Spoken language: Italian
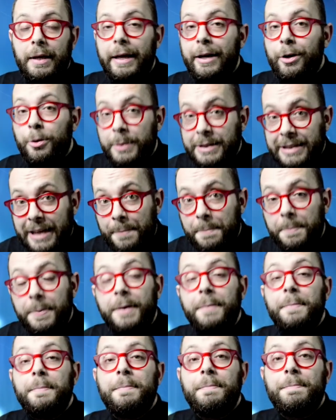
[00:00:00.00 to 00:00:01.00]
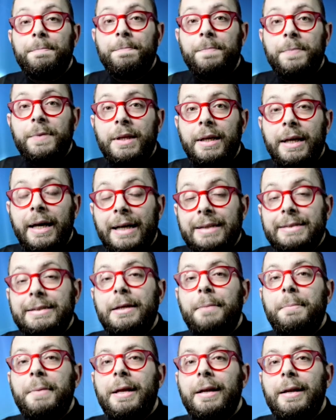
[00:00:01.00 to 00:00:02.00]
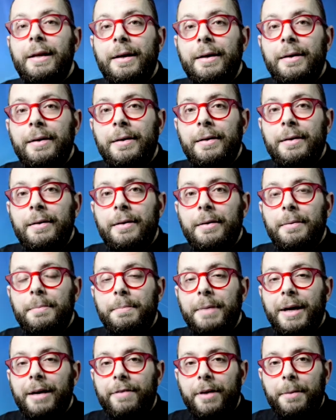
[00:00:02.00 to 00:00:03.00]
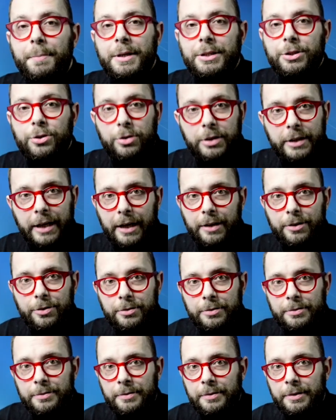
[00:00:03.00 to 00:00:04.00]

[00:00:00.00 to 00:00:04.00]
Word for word: E come sempre, Grazie mille per avermi ascoltato